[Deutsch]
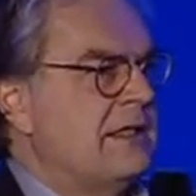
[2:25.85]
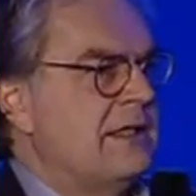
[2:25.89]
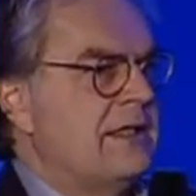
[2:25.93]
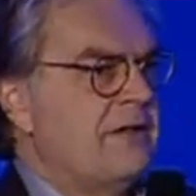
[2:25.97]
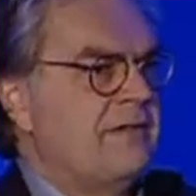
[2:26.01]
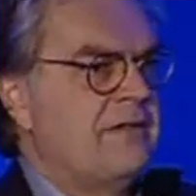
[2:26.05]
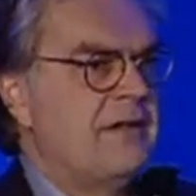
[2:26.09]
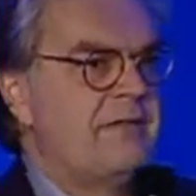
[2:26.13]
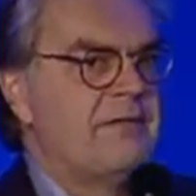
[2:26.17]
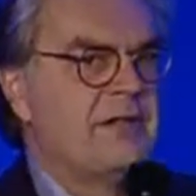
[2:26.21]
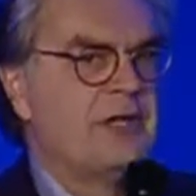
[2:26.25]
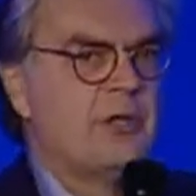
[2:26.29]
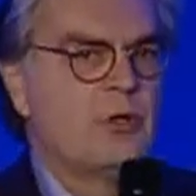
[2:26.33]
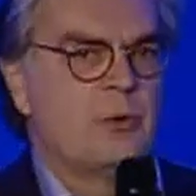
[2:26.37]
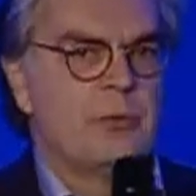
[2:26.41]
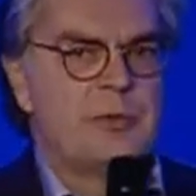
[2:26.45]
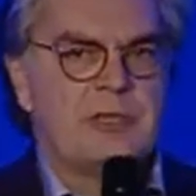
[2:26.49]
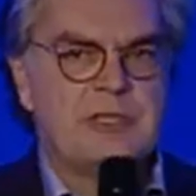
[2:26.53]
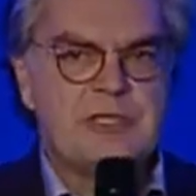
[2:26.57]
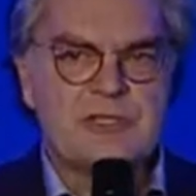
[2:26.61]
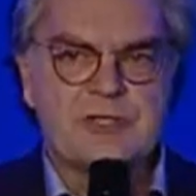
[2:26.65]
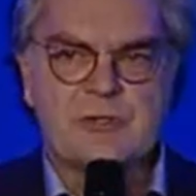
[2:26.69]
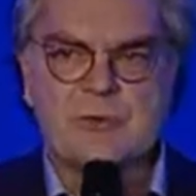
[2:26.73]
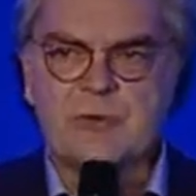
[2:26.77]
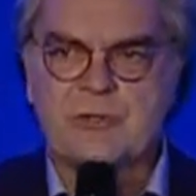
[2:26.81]
wenn wir darüber
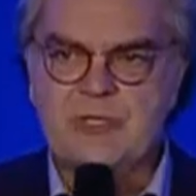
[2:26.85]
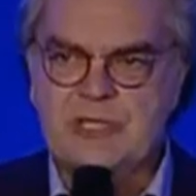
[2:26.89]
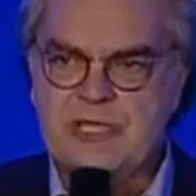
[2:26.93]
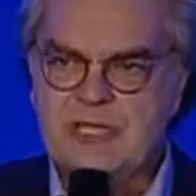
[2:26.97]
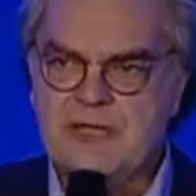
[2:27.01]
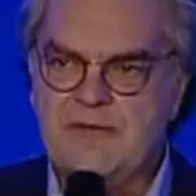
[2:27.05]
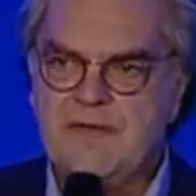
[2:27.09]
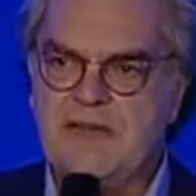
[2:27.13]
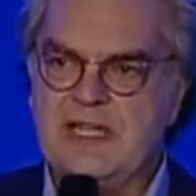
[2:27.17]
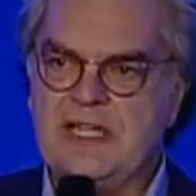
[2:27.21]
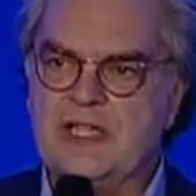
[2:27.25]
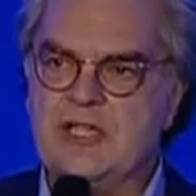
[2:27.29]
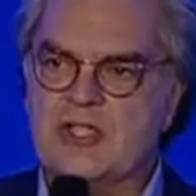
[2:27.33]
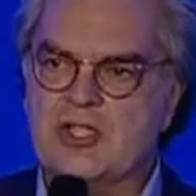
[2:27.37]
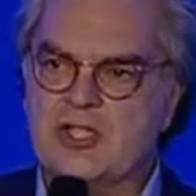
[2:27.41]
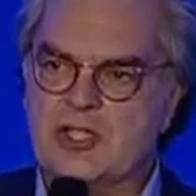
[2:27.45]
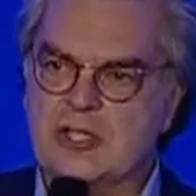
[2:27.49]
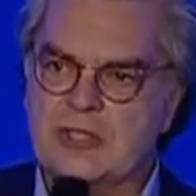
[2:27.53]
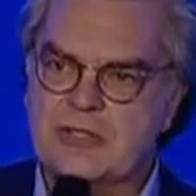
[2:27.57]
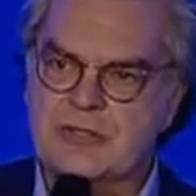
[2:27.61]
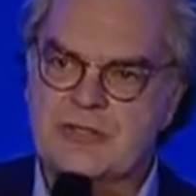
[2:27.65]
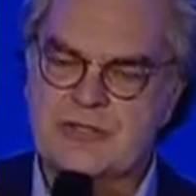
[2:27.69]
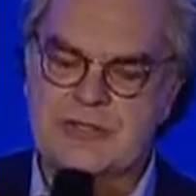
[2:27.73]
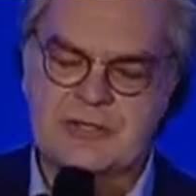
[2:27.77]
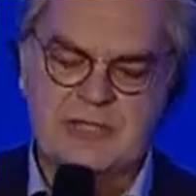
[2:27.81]
diskutieren, welche
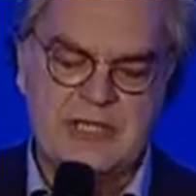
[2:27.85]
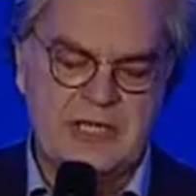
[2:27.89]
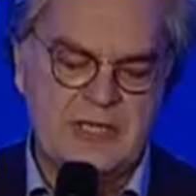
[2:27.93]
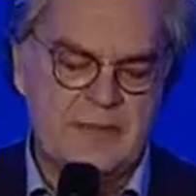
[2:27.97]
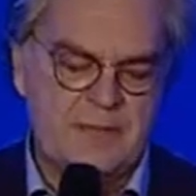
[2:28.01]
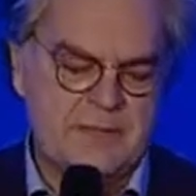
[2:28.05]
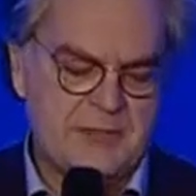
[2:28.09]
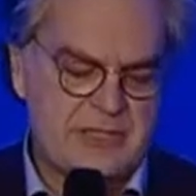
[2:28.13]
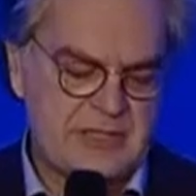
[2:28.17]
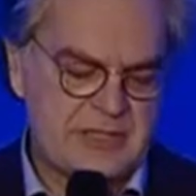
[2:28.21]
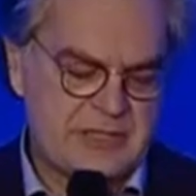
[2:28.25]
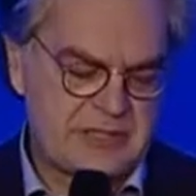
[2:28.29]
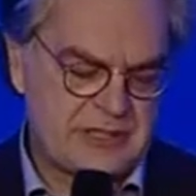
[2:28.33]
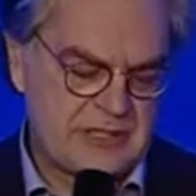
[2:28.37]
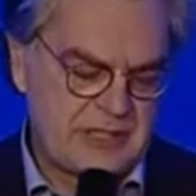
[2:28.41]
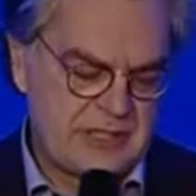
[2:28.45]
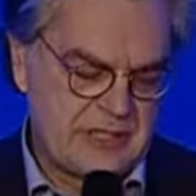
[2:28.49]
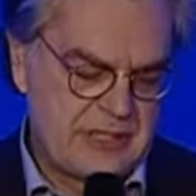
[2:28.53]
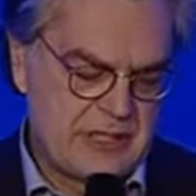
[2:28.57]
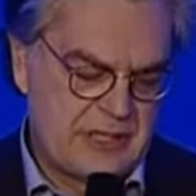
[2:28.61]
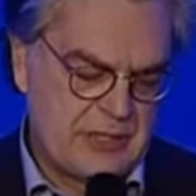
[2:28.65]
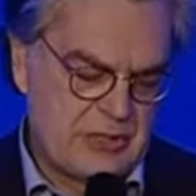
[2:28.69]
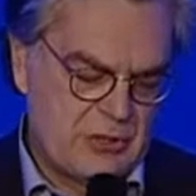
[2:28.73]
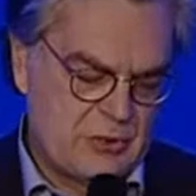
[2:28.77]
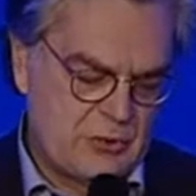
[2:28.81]
Chancen gibt es
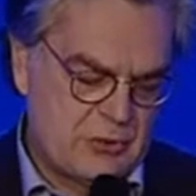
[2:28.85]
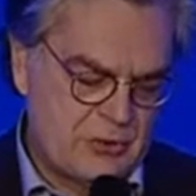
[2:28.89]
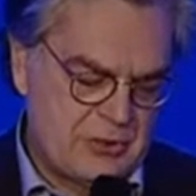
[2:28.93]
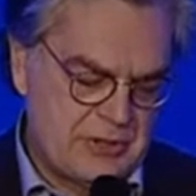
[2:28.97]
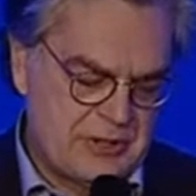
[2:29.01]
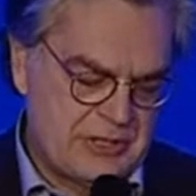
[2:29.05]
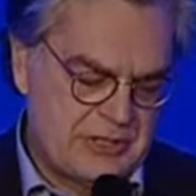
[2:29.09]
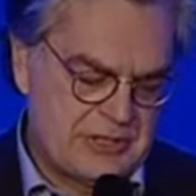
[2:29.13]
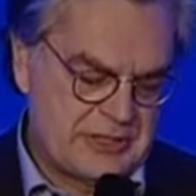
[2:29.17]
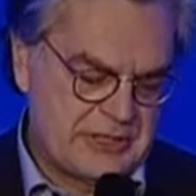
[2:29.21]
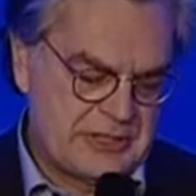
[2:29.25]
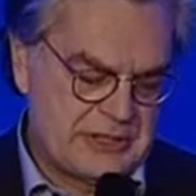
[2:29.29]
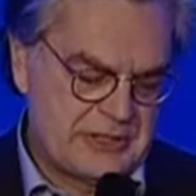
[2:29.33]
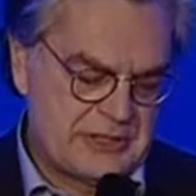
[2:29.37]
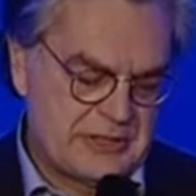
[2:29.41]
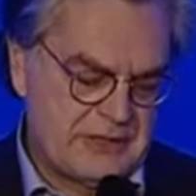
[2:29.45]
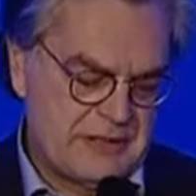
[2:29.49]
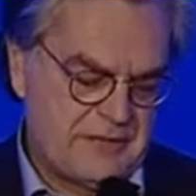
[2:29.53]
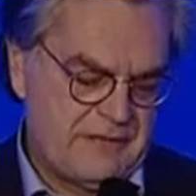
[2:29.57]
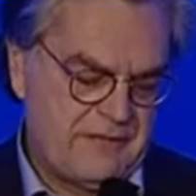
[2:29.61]
und äh,